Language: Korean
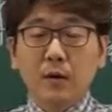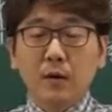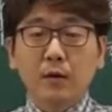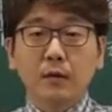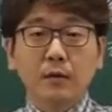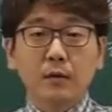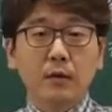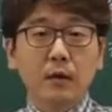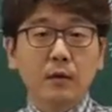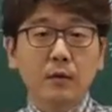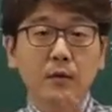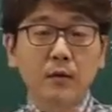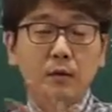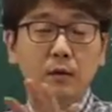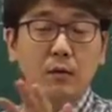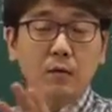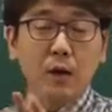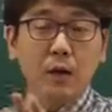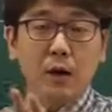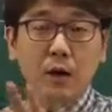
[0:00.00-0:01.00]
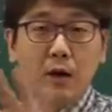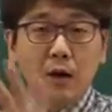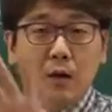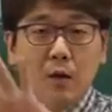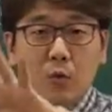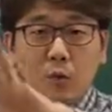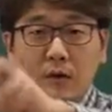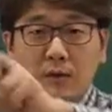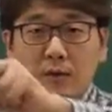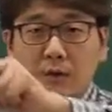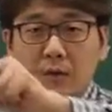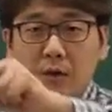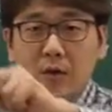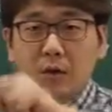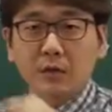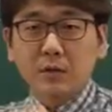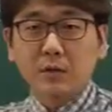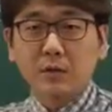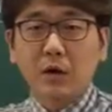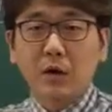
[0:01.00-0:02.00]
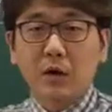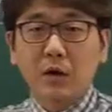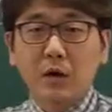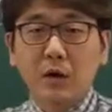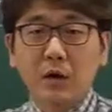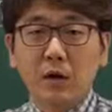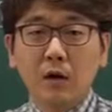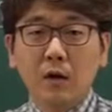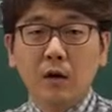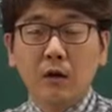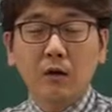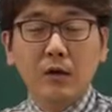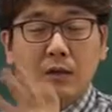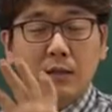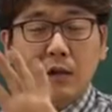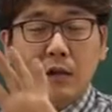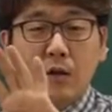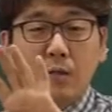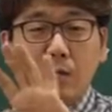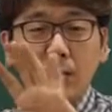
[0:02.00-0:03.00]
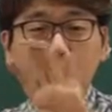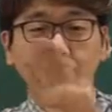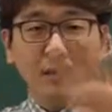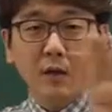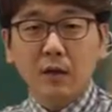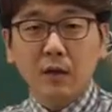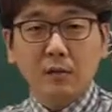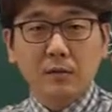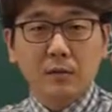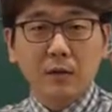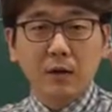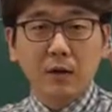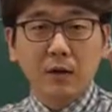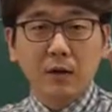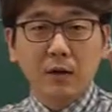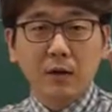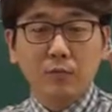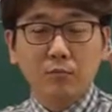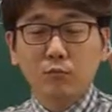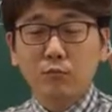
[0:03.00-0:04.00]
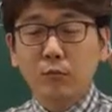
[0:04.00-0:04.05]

그때 뜻과 관사 떼어냈어. 그냥 단어만 띡 있어.